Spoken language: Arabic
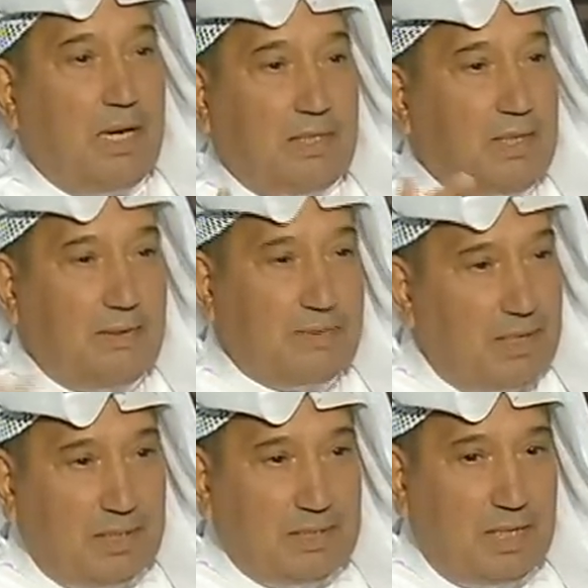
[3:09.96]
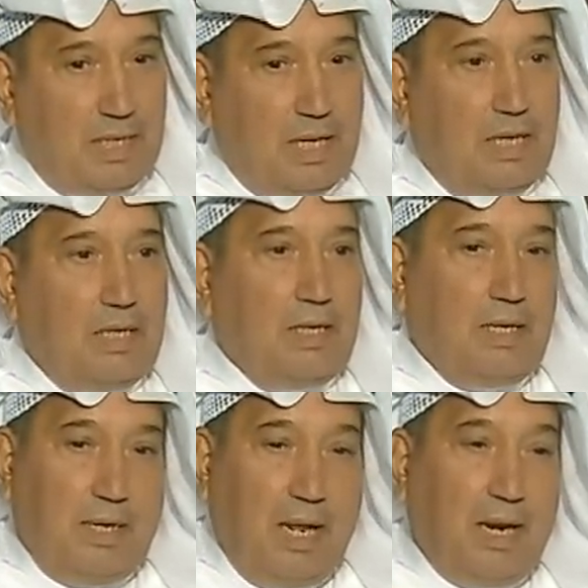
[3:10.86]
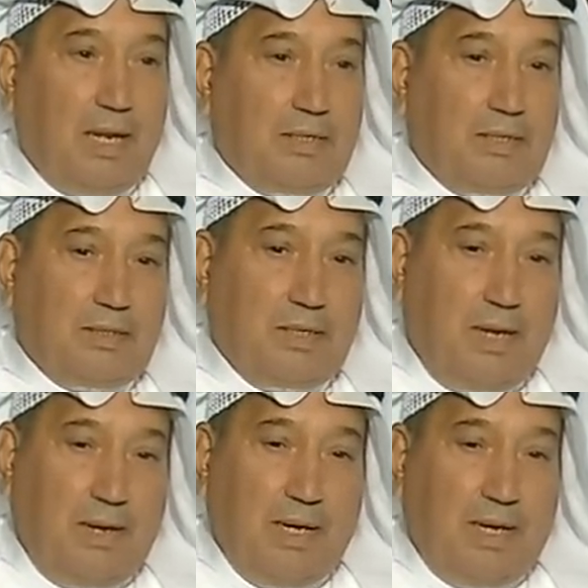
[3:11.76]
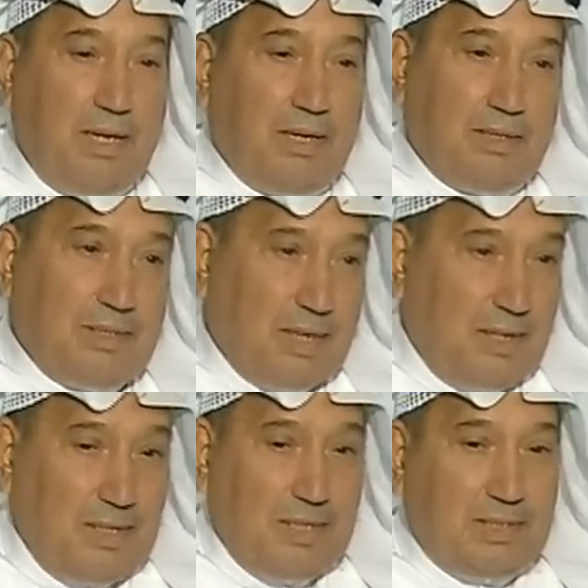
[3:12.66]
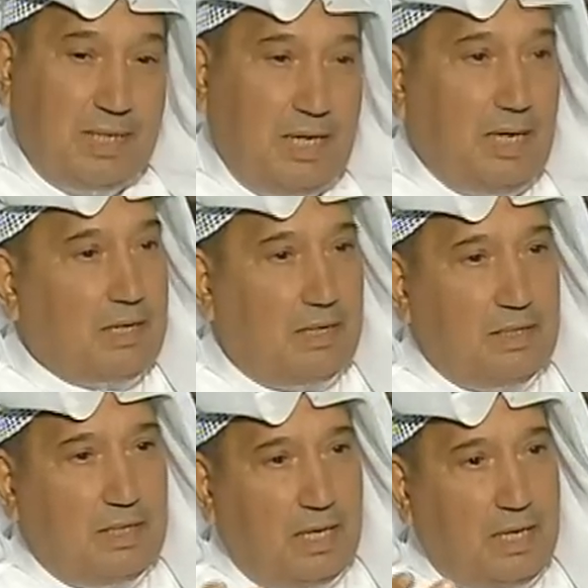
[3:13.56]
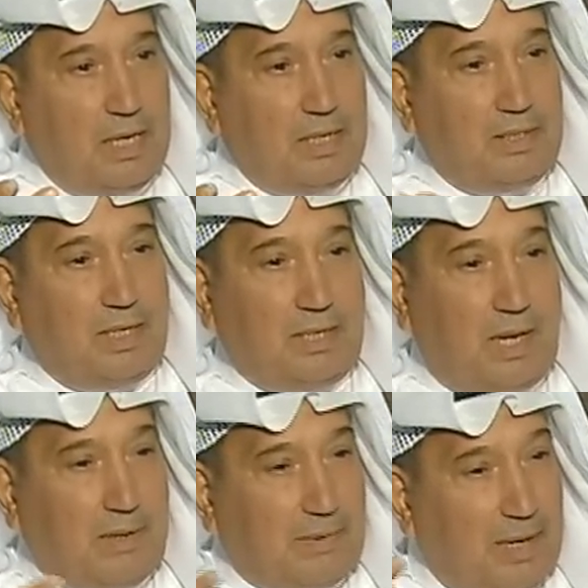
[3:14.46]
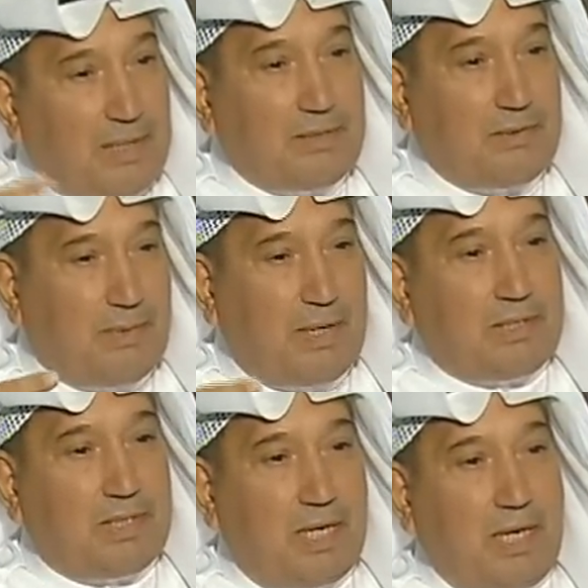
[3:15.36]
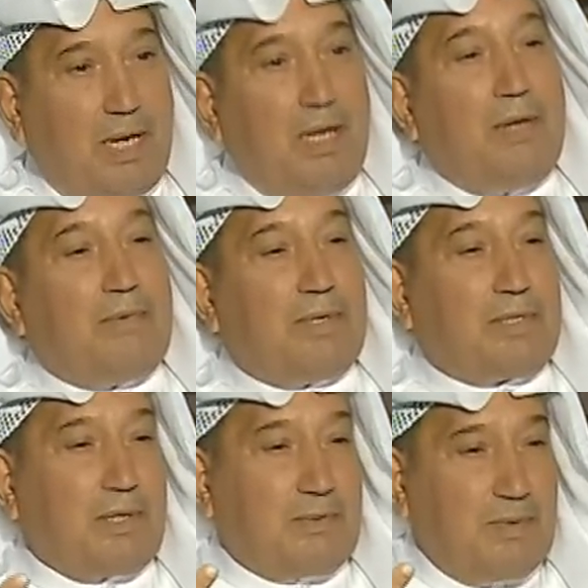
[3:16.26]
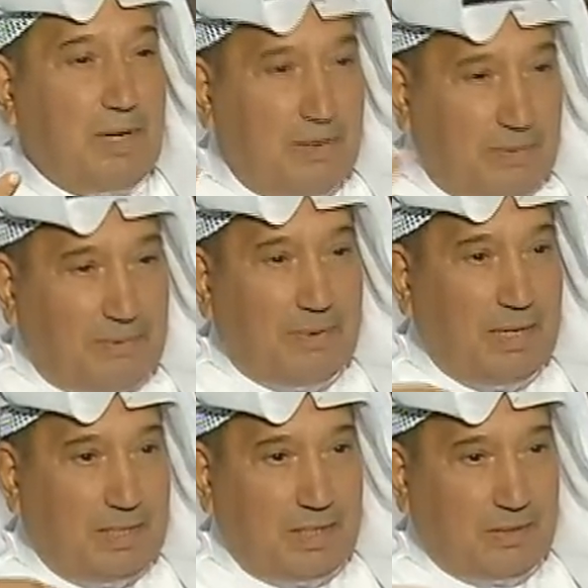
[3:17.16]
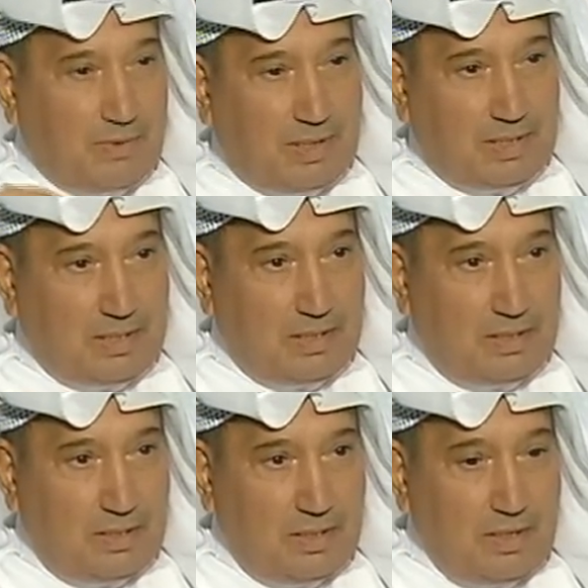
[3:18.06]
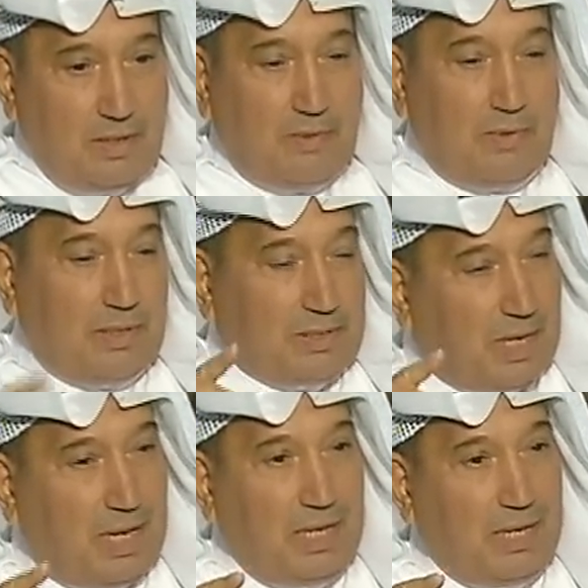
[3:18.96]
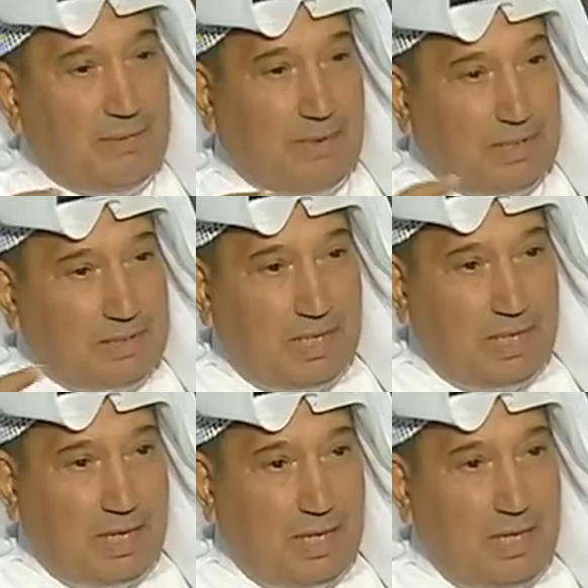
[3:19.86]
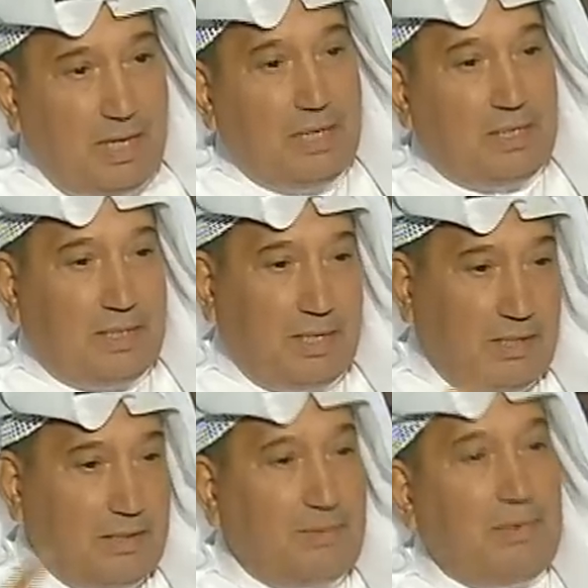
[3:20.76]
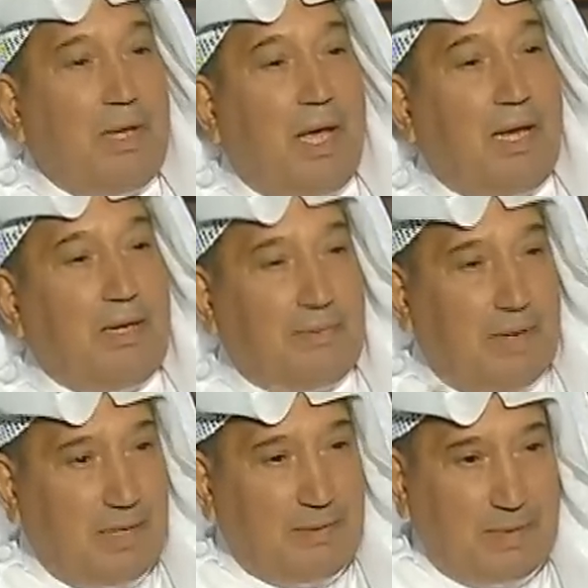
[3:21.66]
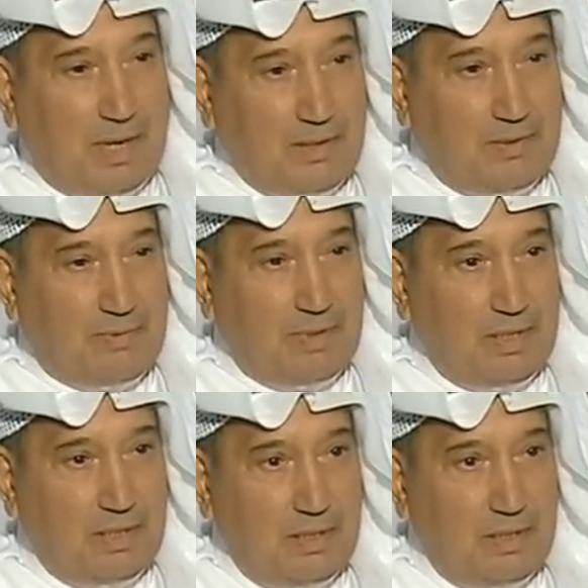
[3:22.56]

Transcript: الاسلام كله شريعه يعني لا لا لا قضيه الشريعه قضيه تعد انا لست مع الشريعه في تطبيقها في بلدي الكويت والاشكاليه مع الشريعه تلتزم اي مذهب ناخذ فيه